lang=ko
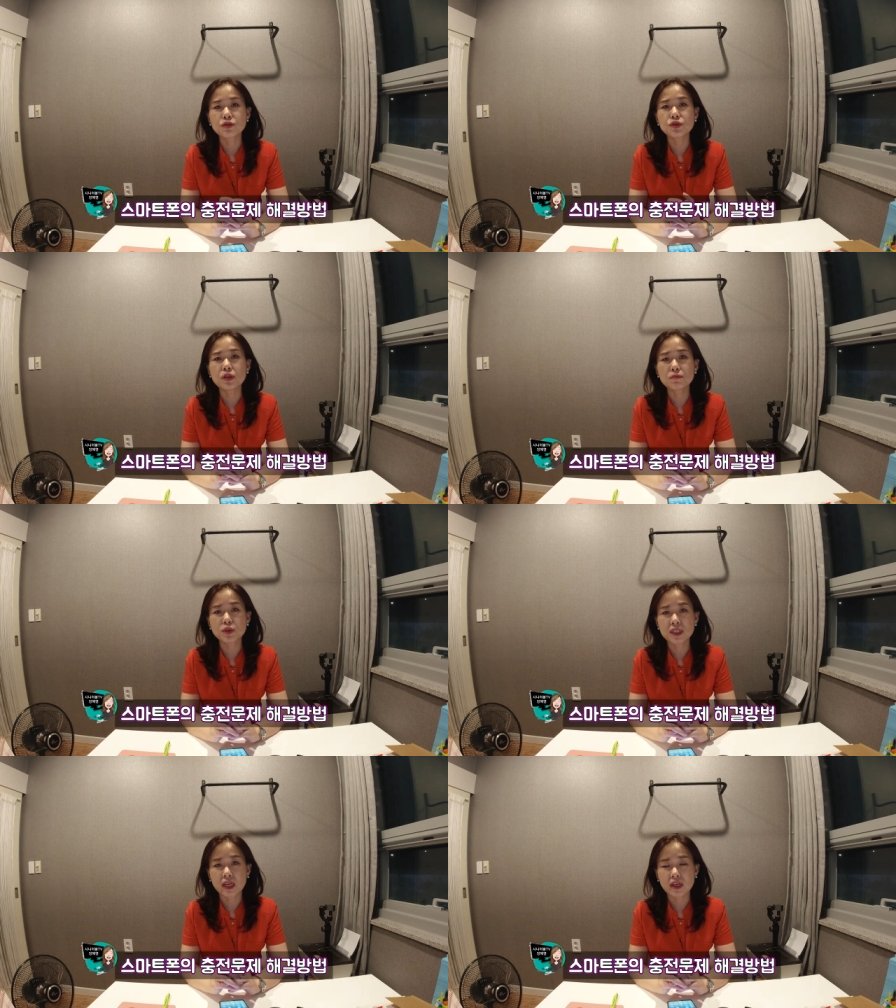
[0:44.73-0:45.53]
충전
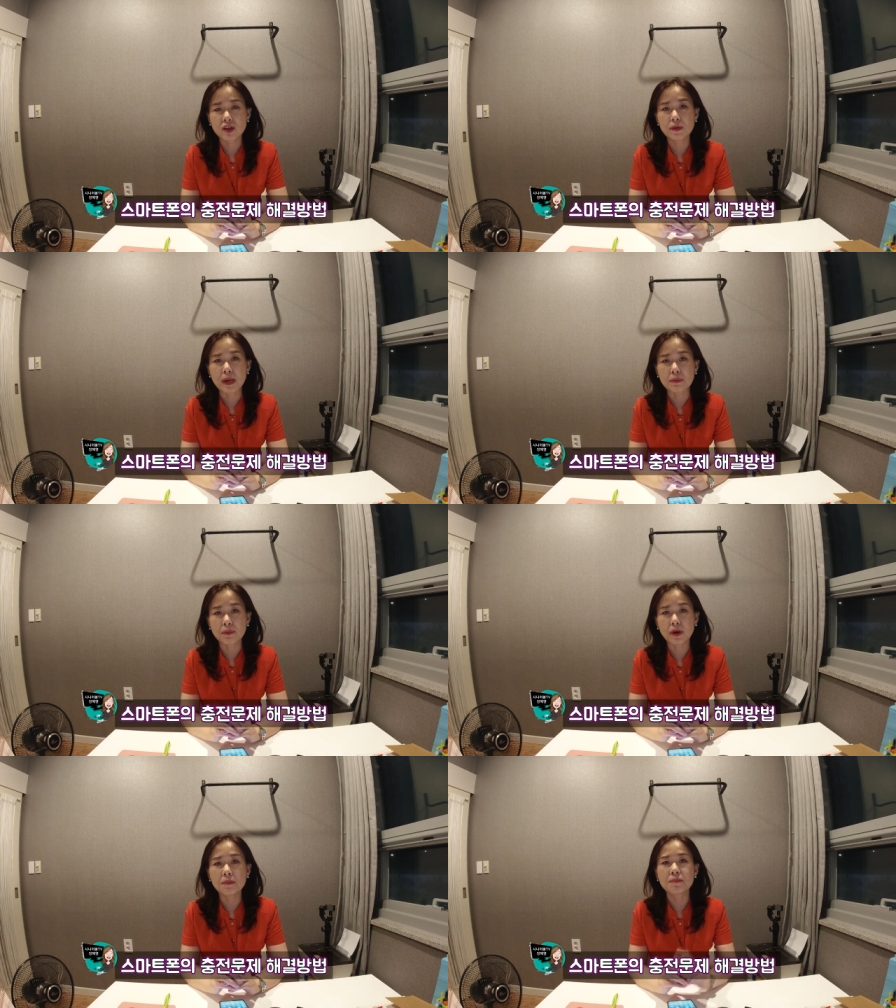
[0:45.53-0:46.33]
문제 해결
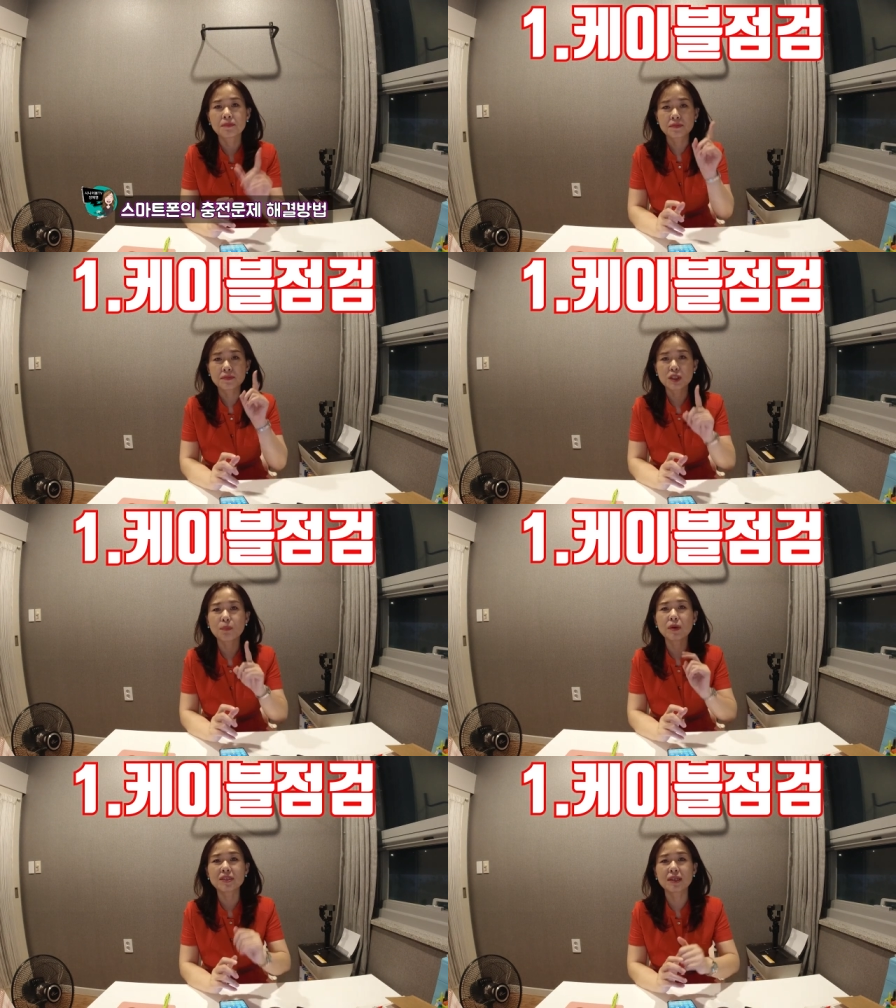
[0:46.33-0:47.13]
방법
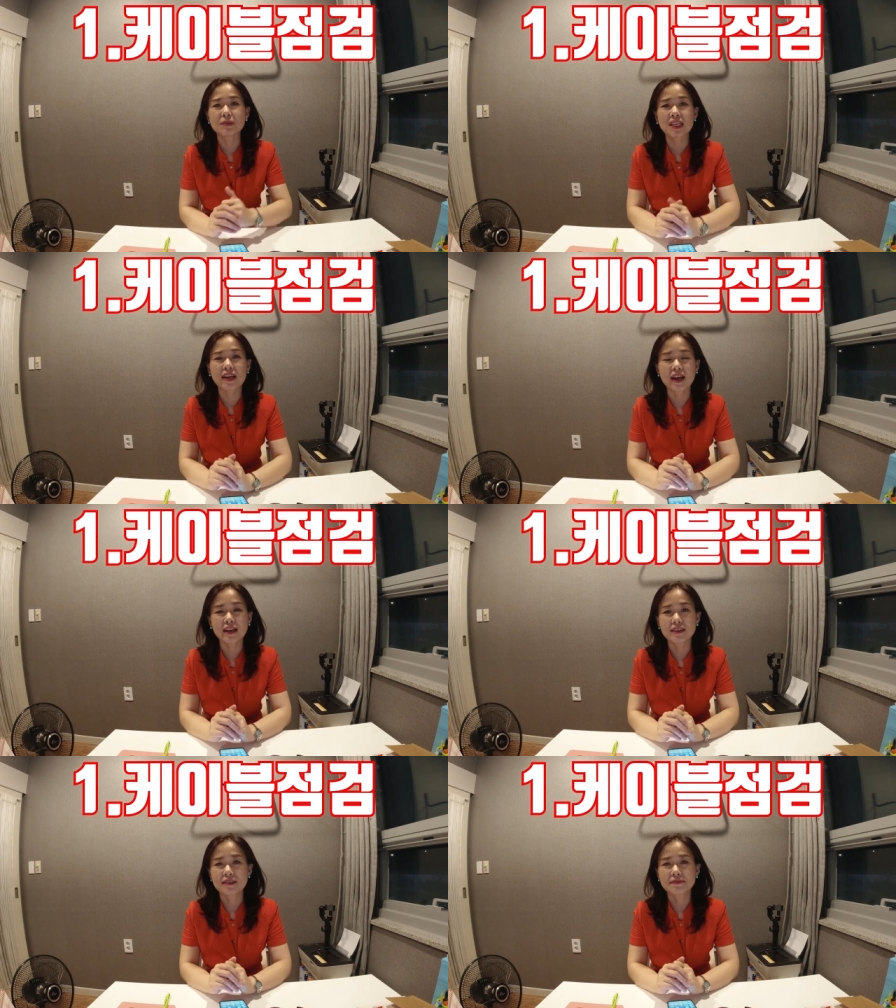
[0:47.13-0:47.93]
첫 번째입니다.